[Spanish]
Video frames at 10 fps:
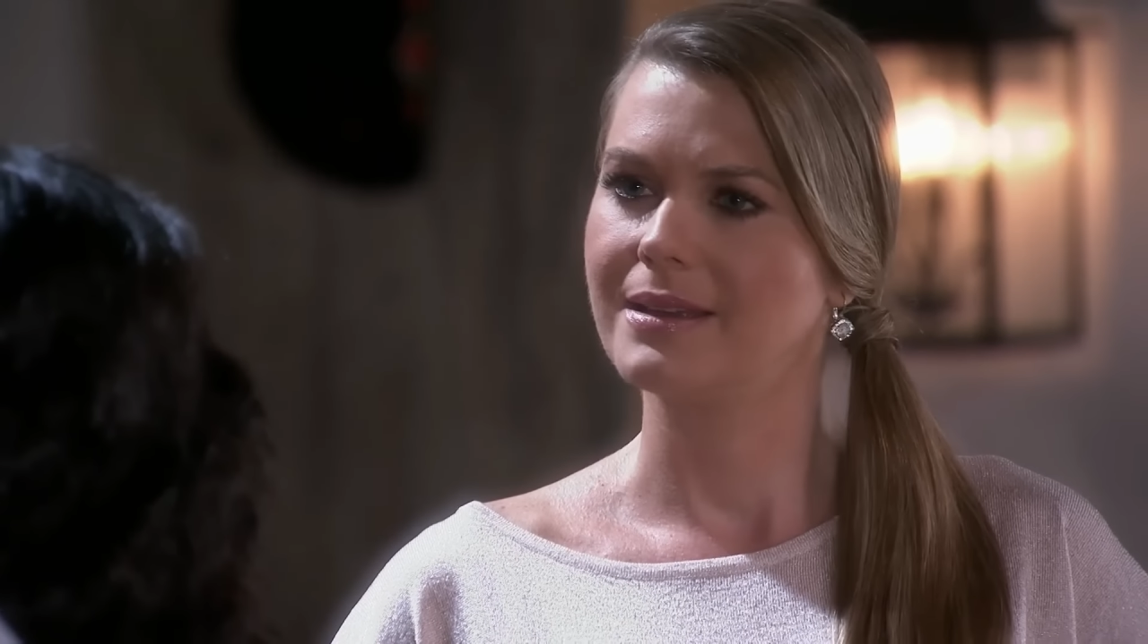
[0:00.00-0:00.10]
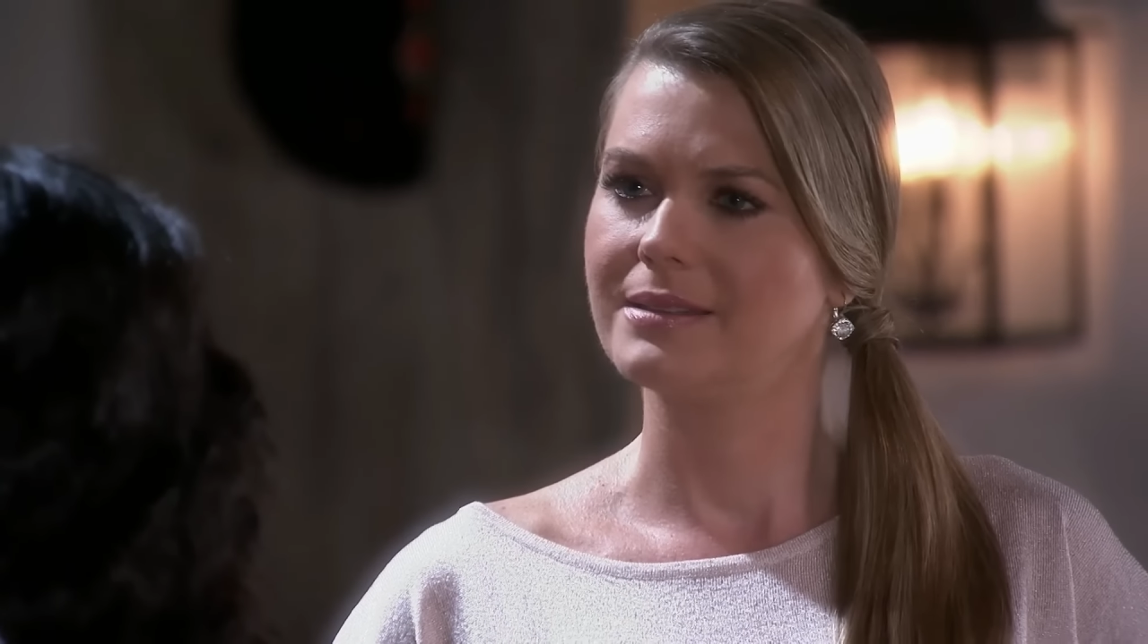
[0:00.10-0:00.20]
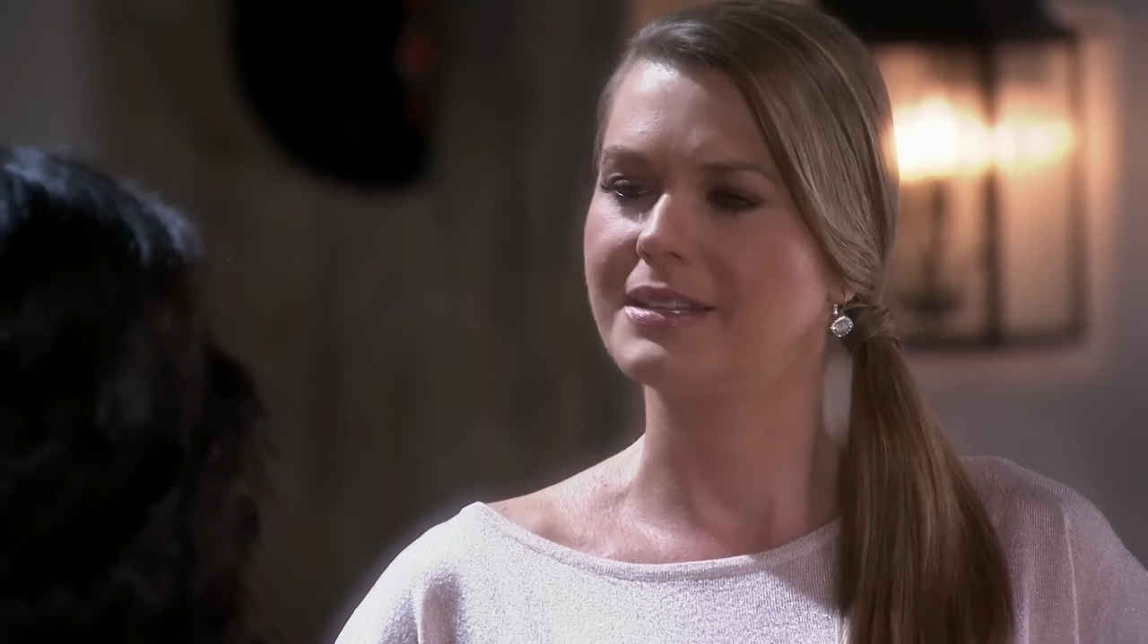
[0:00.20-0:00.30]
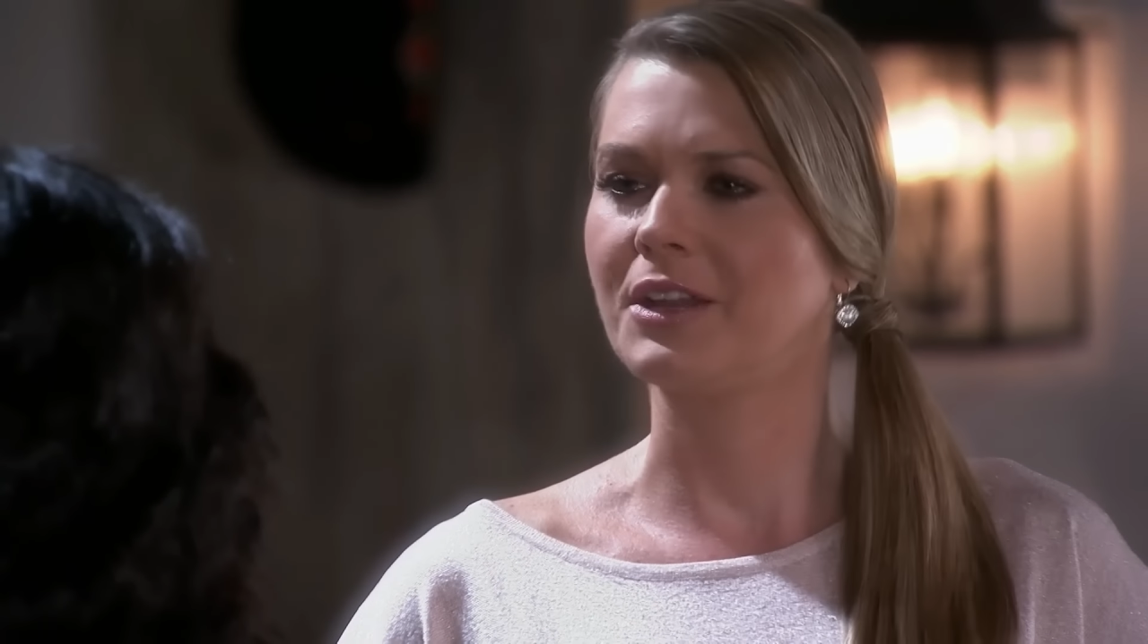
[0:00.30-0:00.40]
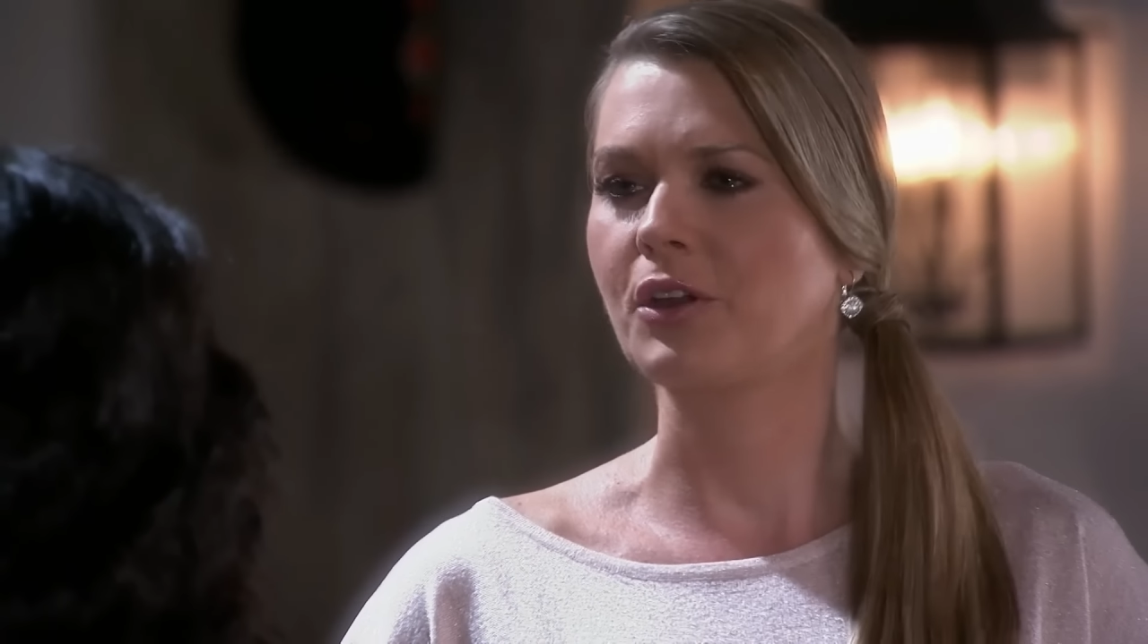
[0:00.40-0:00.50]

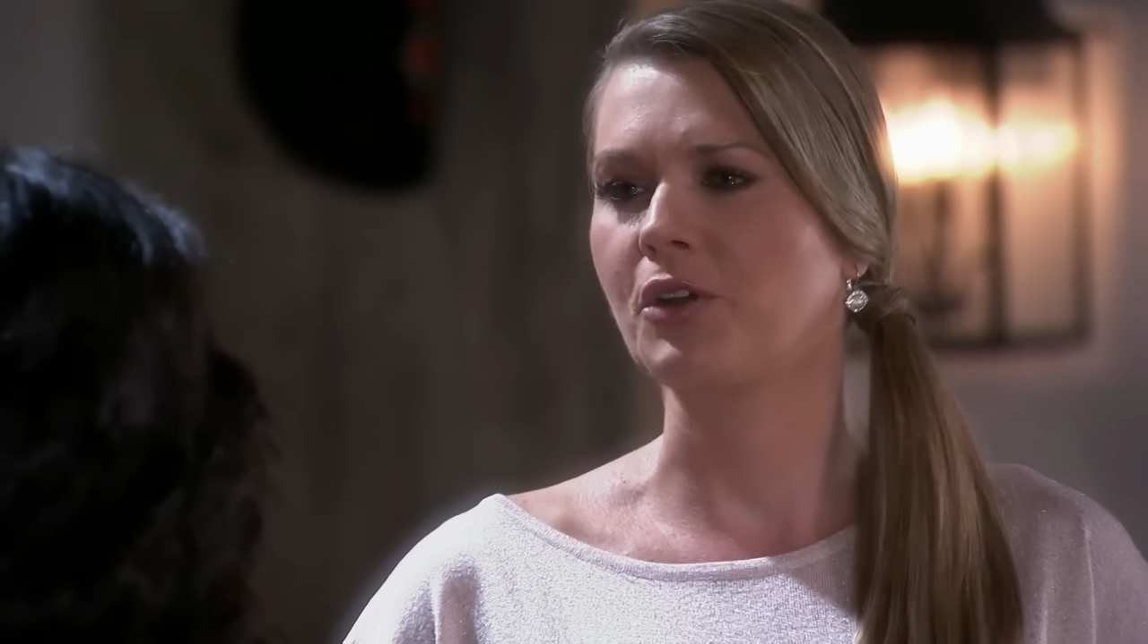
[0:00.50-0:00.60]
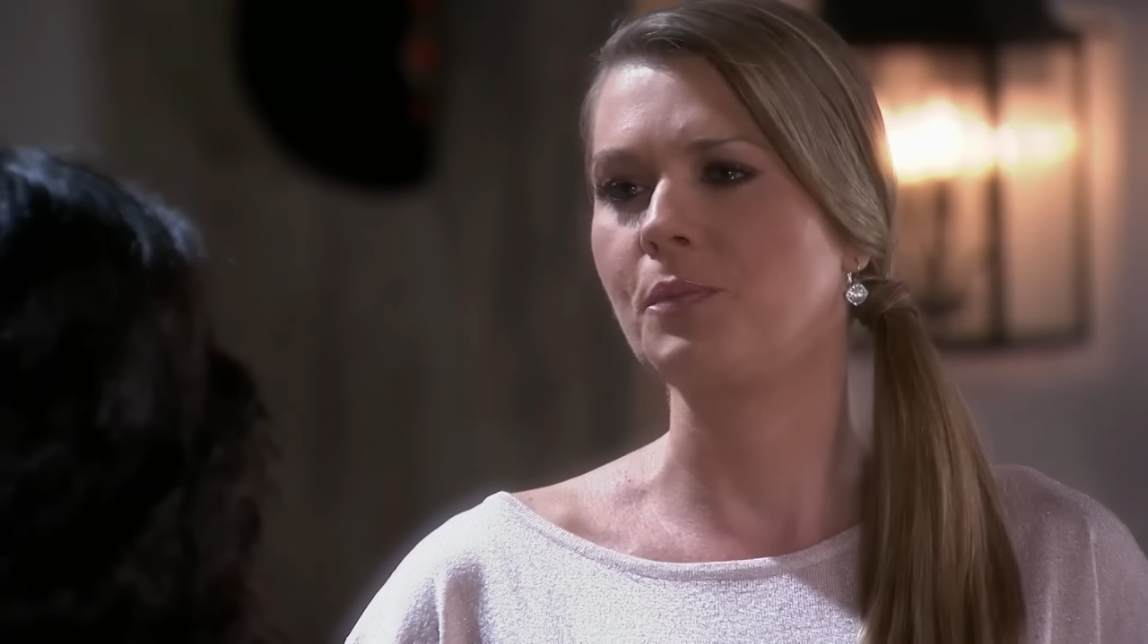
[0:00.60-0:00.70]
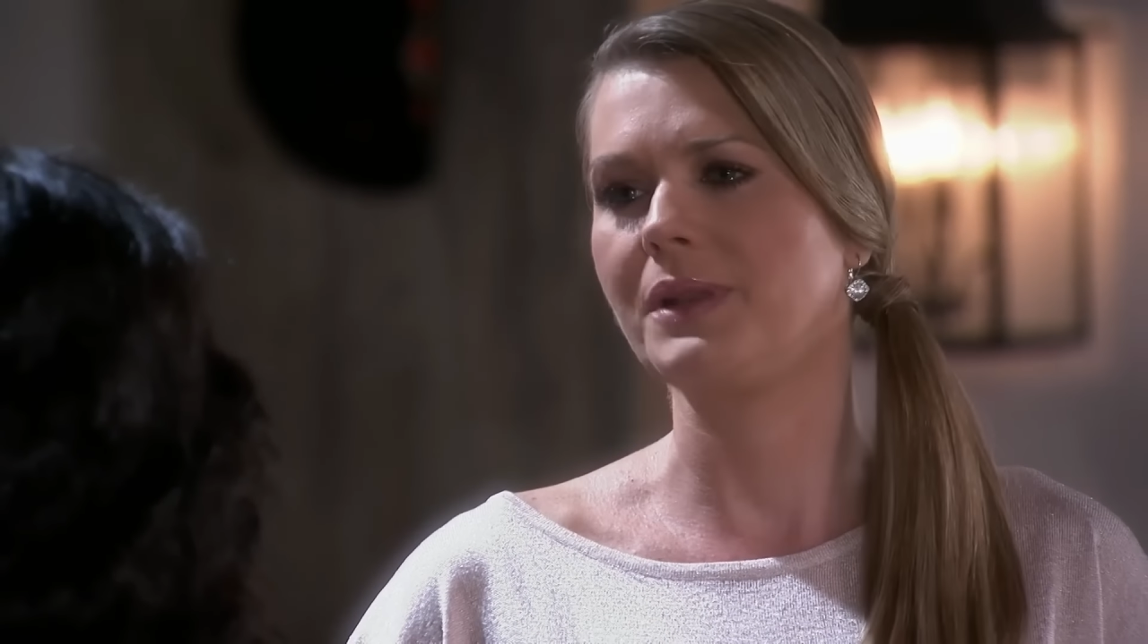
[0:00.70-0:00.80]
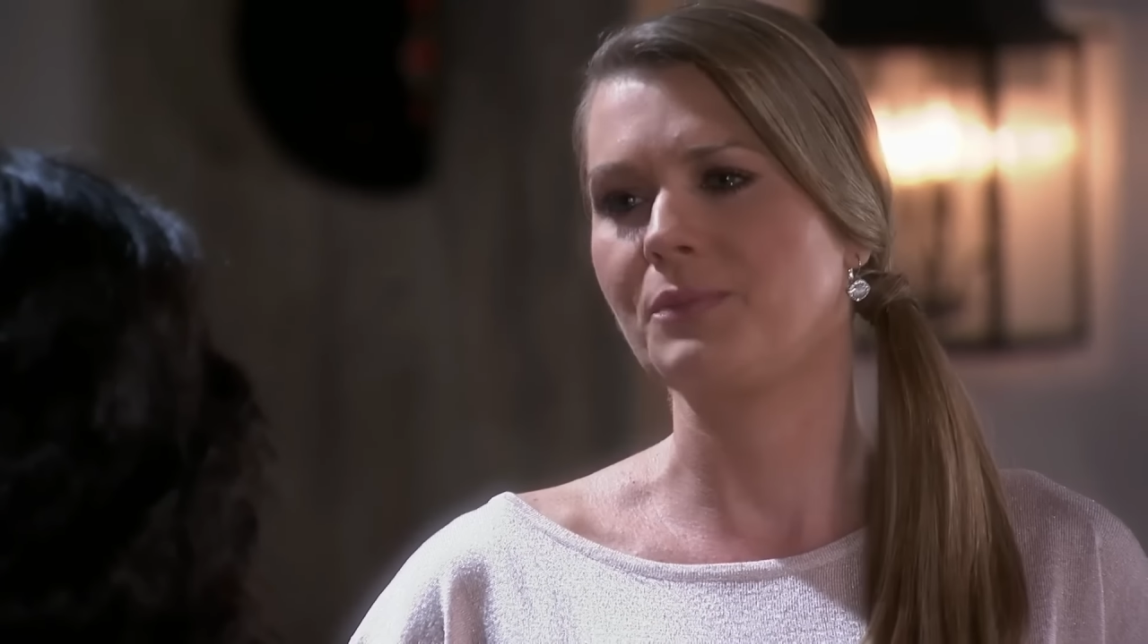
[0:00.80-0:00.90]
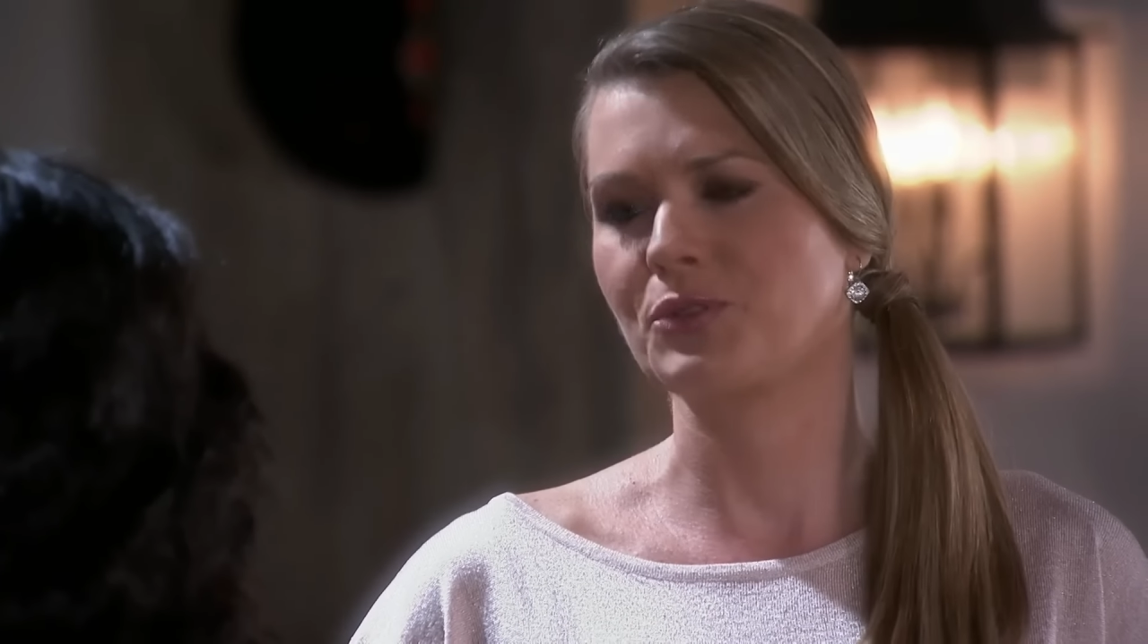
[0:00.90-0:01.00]
sino que
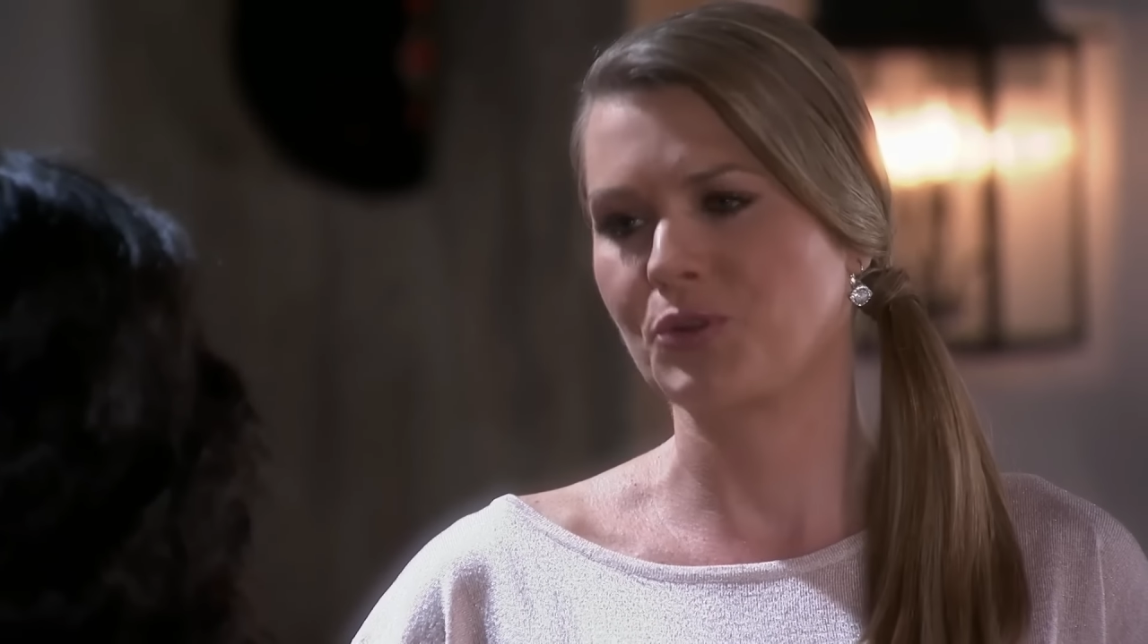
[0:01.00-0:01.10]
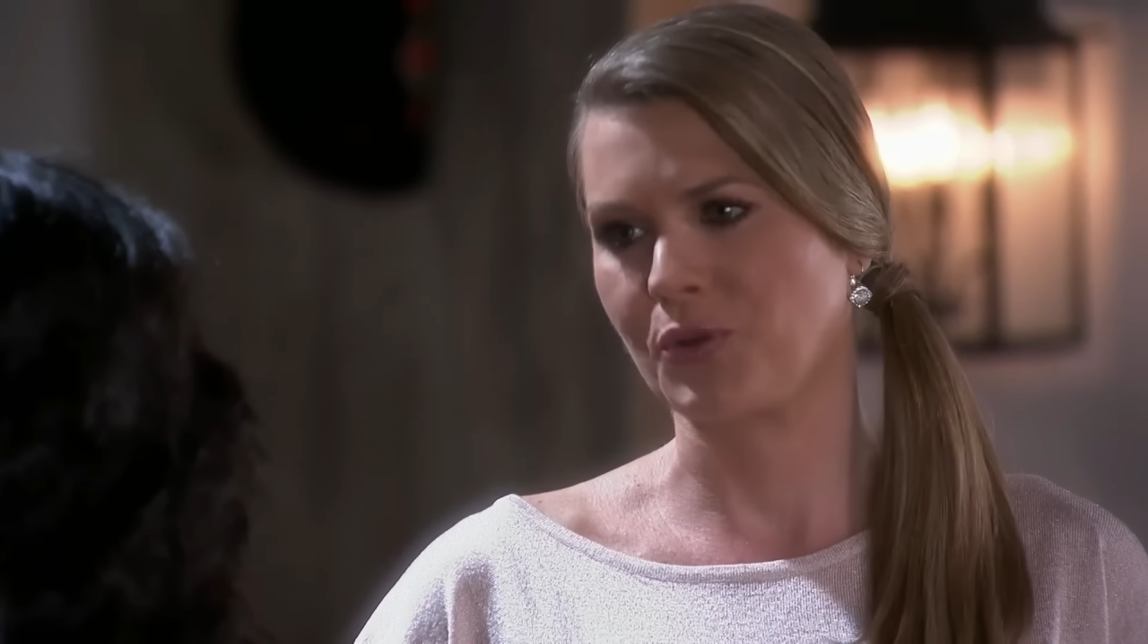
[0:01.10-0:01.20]
cumplimos